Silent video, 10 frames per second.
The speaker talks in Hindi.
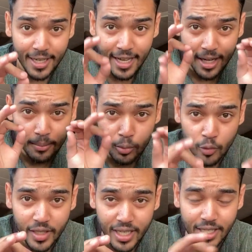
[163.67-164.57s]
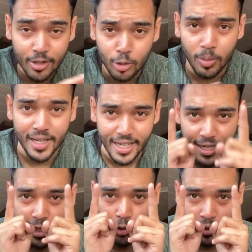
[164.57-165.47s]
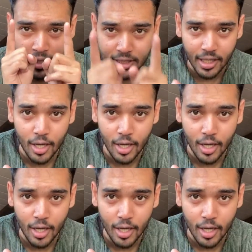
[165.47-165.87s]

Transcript: एक मूवी के लिए दोबारा लेट होने जा